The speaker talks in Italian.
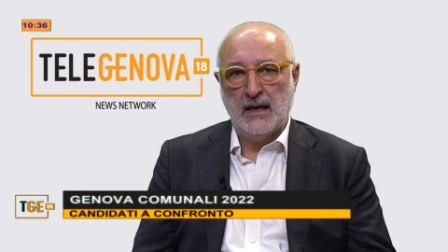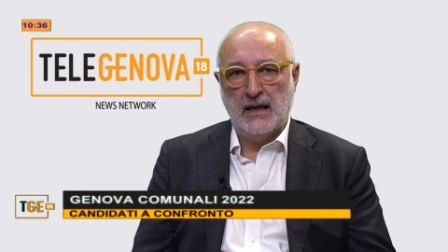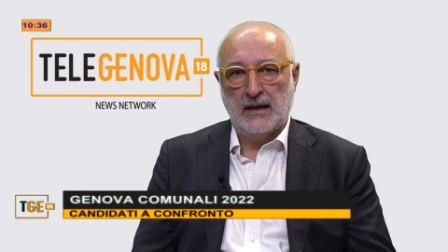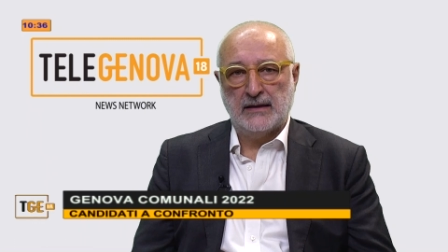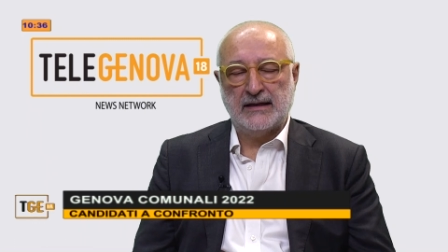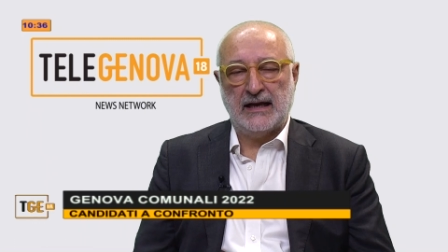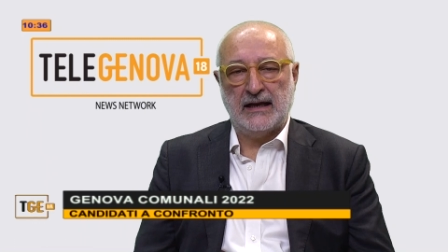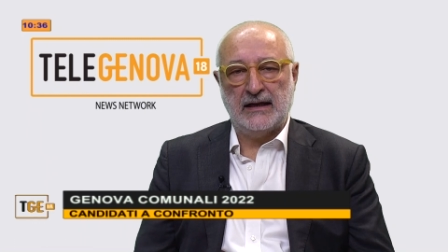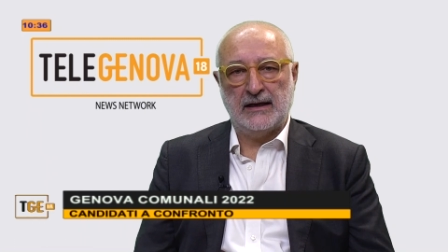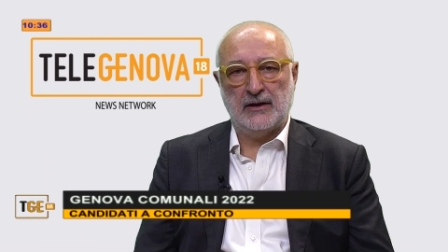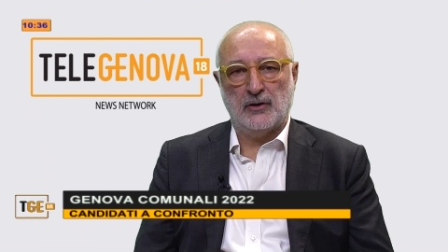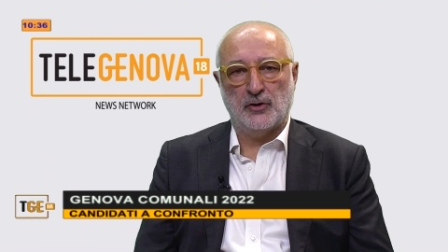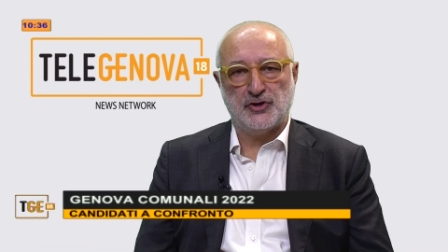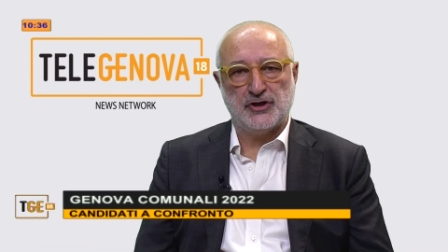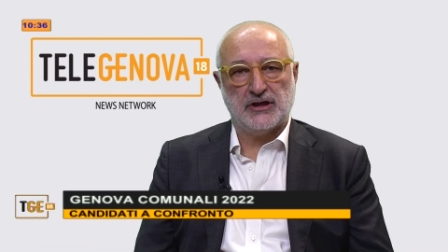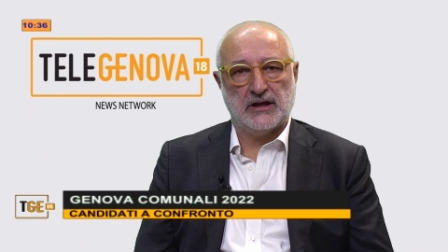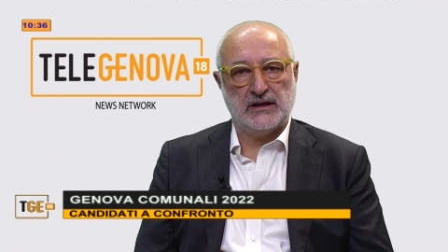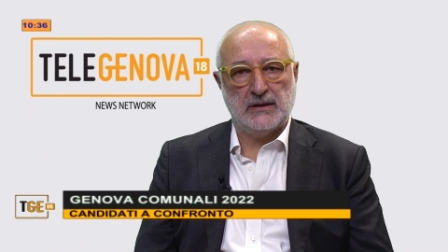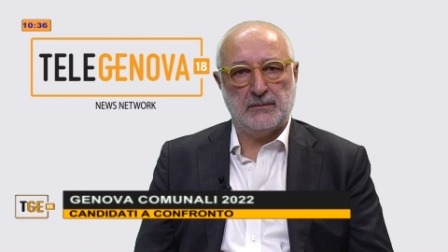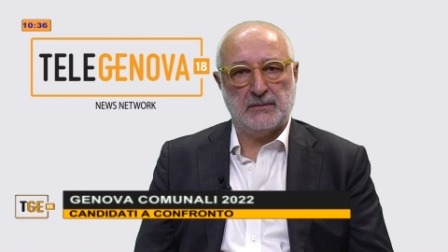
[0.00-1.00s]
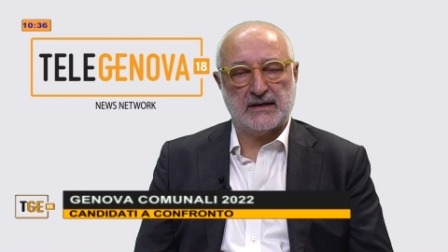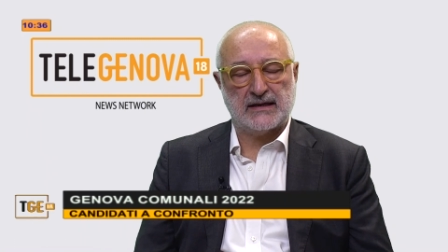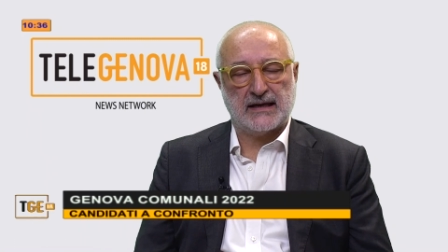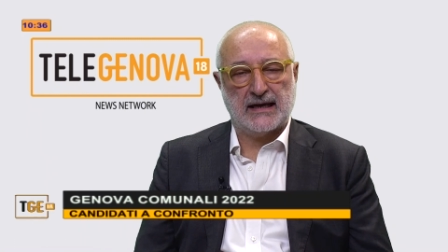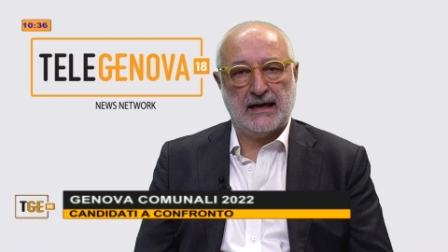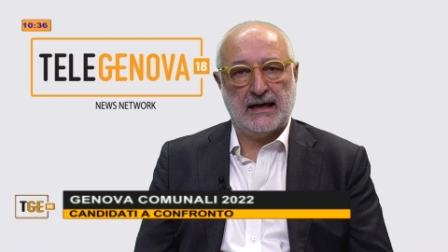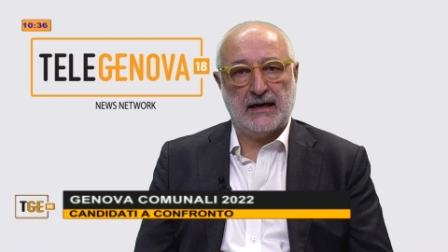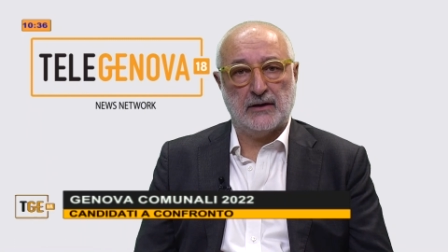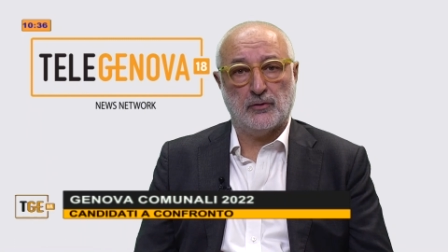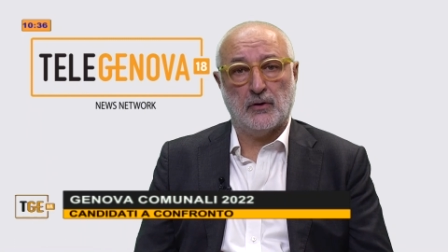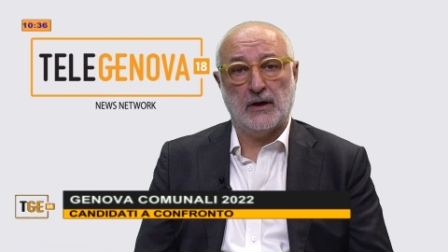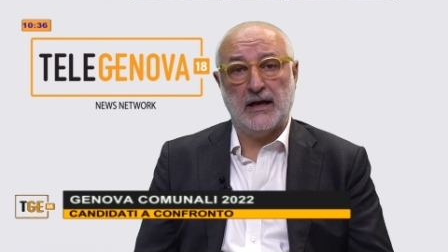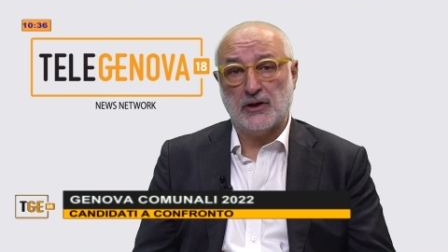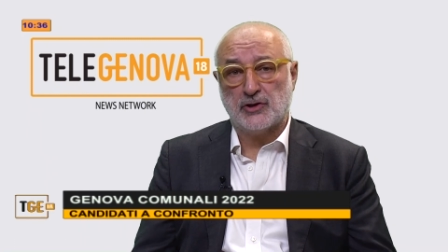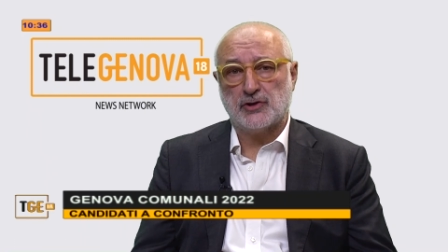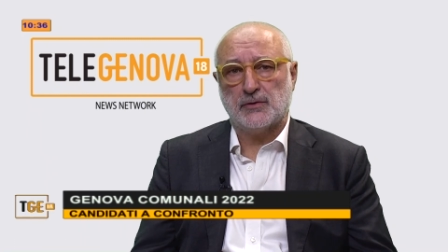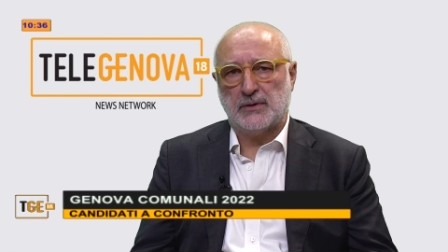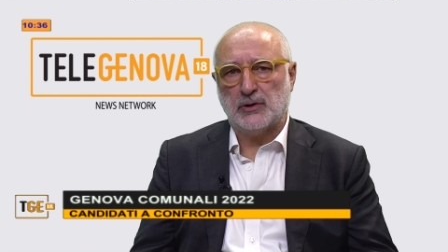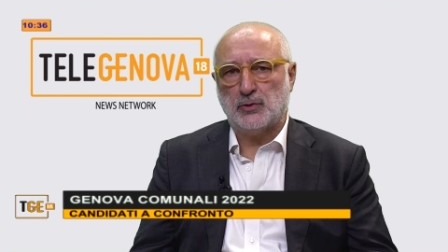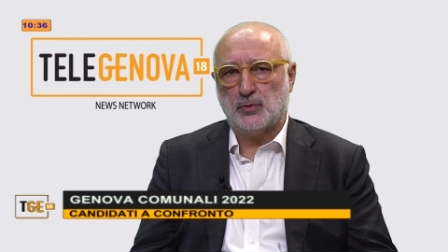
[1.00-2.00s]
dalle logiche di mercato e
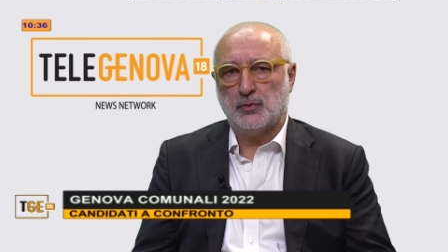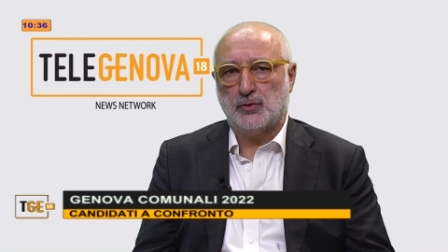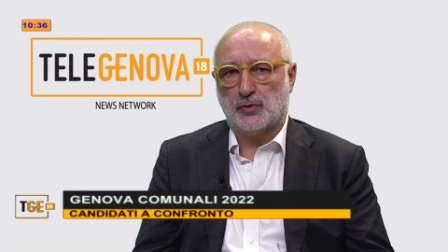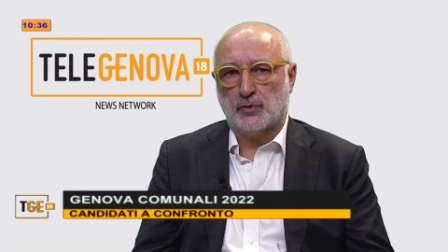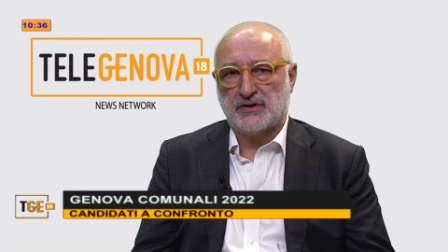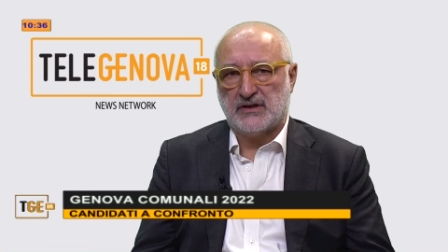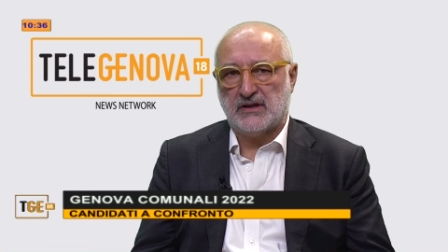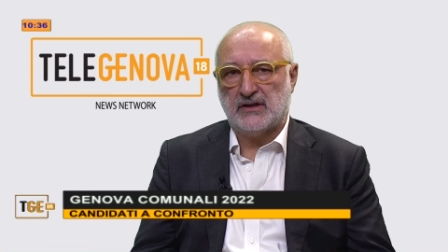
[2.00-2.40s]
soprattutto si